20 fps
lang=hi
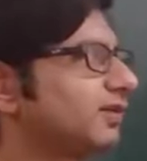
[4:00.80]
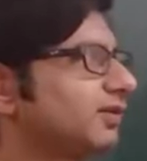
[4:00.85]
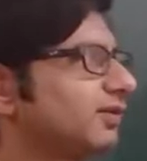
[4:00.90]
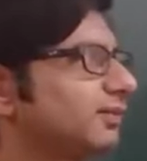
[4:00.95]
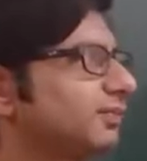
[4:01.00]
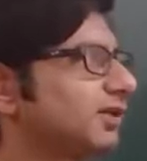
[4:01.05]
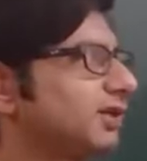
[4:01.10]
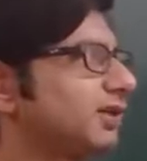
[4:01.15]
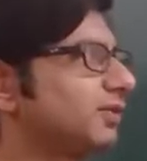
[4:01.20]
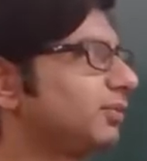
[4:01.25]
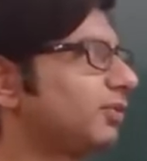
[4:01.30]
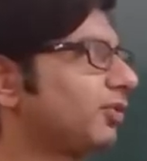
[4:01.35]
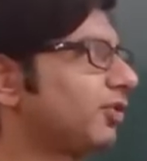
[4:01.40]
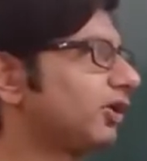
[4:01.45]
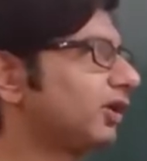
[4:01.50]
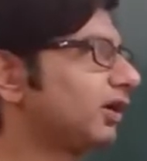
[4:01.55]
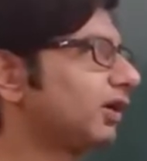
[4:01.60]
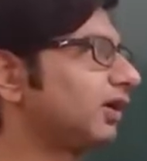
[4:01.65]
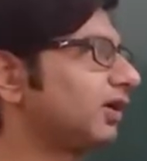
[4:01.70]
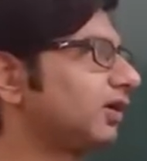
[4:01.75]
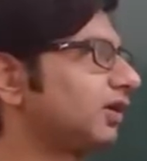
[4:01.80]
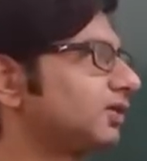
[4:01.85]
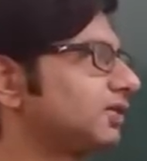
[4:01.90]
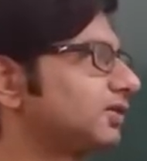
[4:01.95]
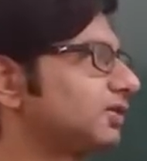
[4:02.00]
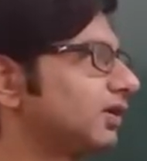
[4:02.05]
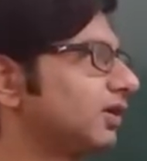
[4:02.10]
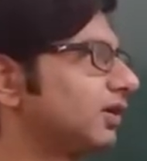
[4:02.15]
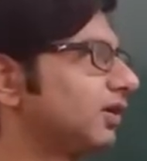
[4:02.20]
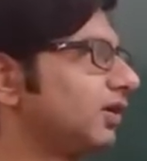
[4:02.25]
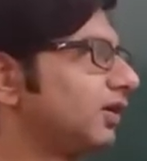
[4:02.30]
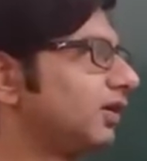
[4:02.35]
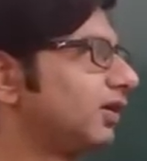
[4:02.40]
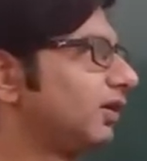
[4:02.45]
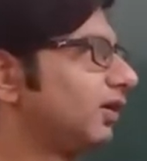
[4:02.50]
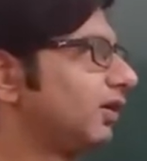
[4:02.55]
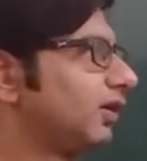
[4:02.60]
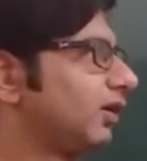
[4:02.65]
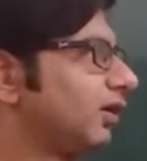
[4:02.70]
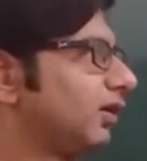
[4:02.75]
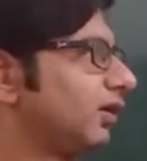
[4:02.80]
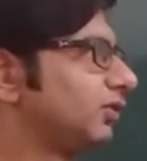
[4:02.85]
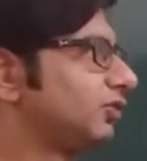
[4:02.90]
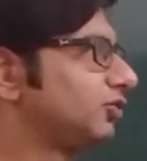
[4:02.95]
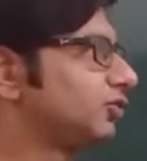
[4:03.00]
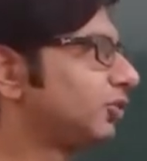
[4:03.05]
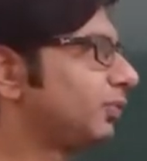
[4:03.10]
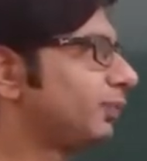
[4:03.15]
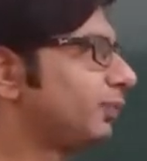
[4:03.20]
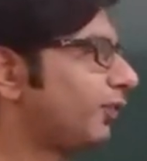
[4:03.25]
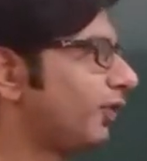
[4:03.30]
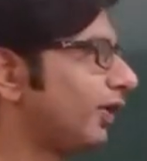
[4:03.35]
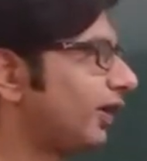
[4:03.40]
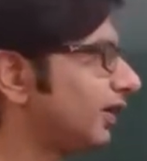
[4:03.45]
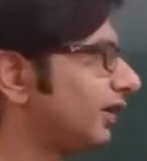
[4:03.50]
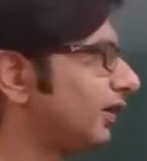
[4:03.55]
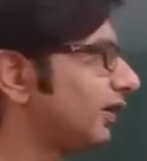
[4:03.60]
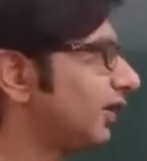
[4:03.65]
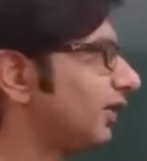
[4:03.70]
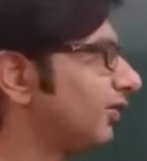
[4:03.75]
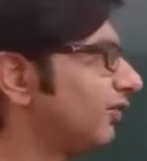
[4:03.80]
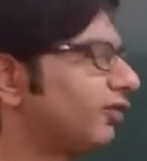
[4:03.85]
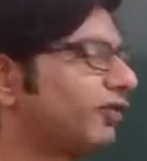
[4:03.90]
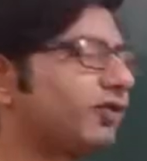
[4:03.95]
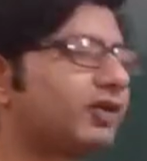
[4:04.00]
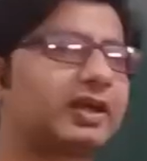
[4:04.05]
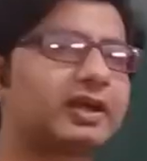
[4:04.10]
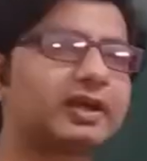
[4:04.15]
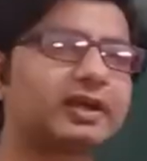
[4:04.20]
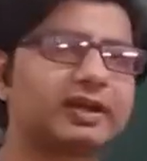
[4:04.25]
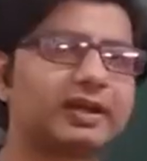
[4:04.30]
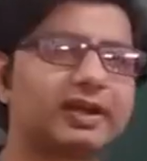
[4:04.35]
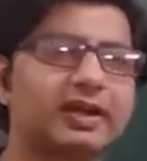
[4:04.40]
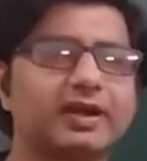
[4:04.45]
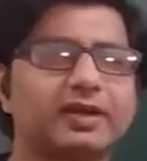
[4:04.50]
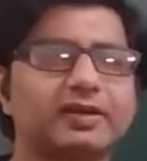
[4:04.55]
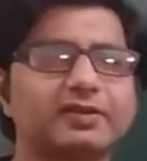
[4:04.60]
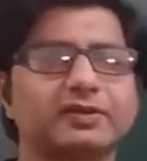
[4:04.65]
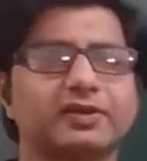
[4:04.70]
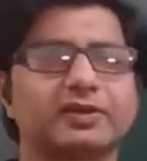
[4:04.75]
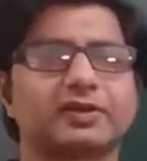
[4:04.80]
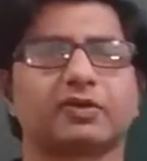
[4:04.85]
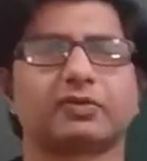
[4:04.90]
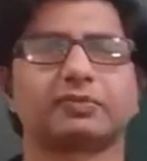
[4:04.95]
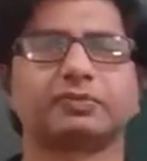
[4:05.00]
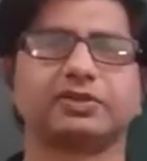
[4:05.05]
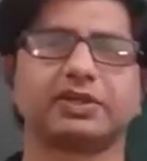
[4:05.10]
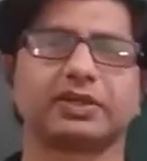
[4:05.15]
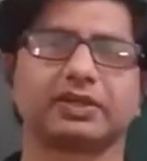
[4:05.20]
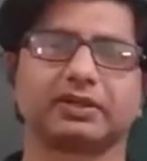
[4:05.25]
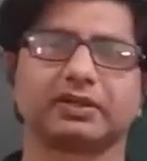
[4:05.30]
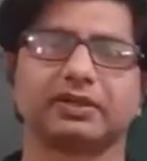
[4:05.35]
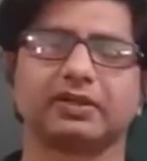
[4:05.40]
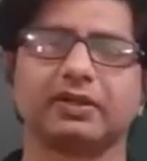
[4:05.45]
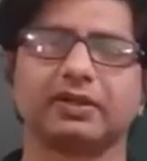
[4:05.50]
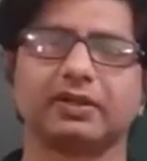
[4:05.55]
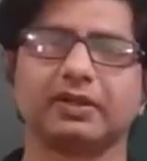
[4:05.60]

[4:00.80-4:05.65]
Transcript: सबसे इम्पॉर्टेंट जो पॉइंट है वो है क्लास एंड ऑब्जेक्ट